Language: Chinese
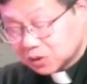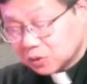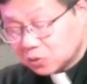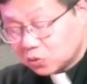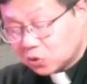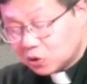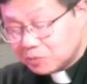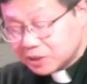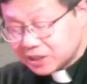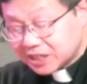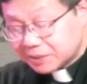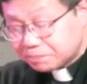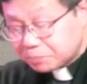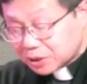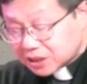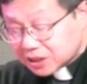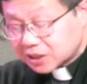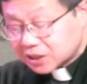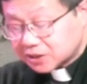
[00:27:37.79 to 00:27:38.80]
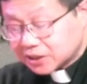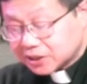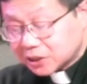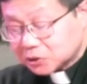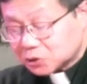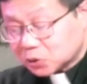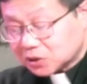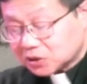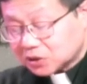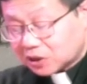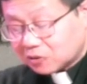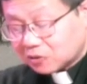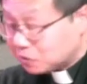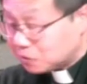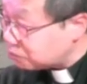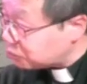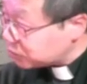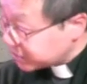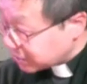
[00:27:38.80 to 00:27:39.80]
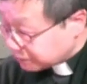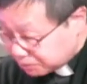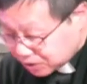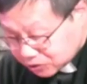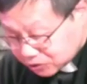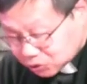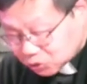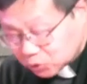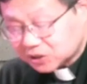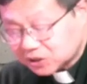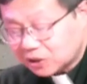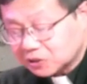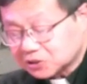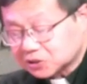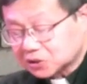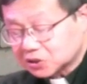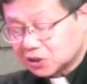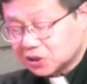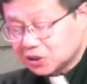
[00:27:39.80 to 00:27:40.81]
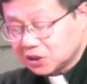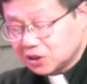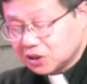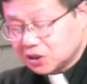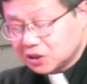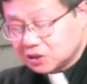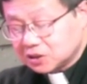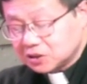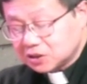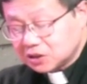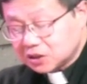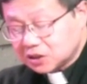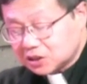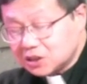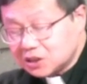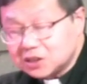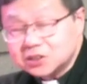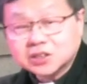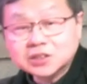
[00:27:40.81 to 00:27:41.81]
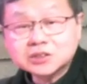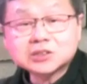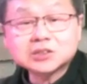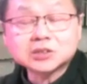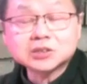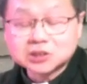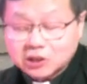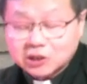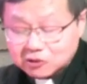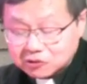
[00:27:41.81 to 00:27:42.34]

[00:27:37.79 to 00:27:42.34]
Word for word: 我们也不可能要做到，我们不也不能做到是个人至少